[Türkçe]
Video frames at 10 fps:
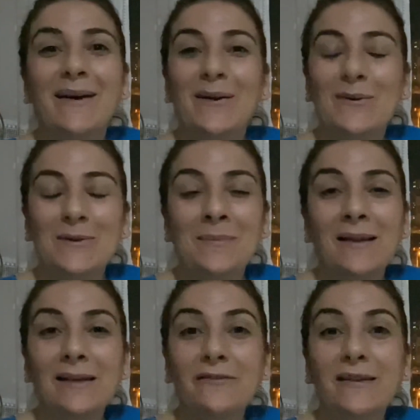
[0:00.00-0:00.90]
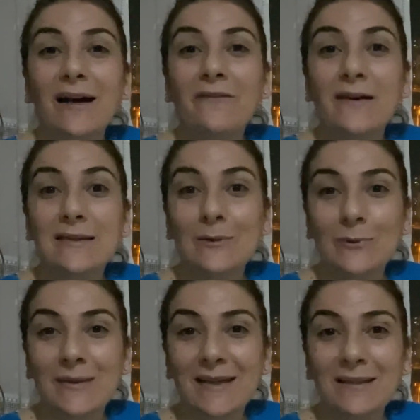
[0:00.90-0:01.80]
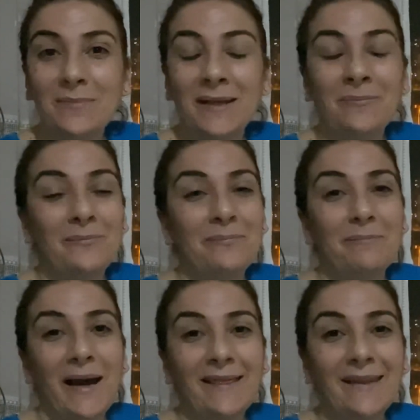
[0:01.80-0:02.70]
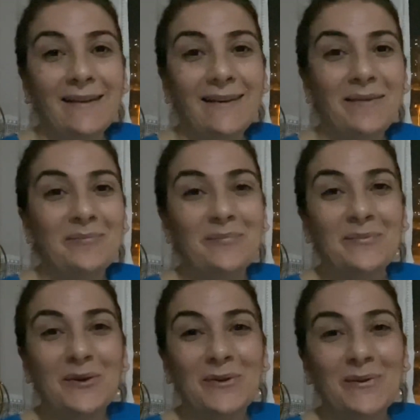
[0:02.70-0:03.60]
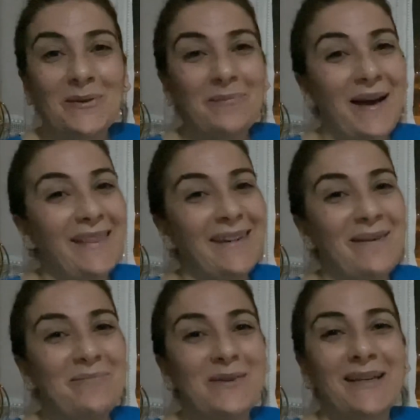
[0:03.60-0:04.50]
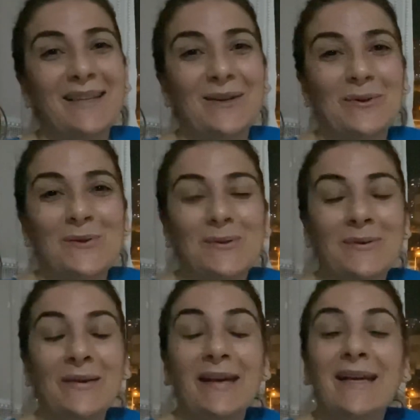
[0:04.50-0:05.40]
O zaman lafı daha fazla uzatmayayım. Ben ne diyeyim? Bugünlük benden bu kadar olsun.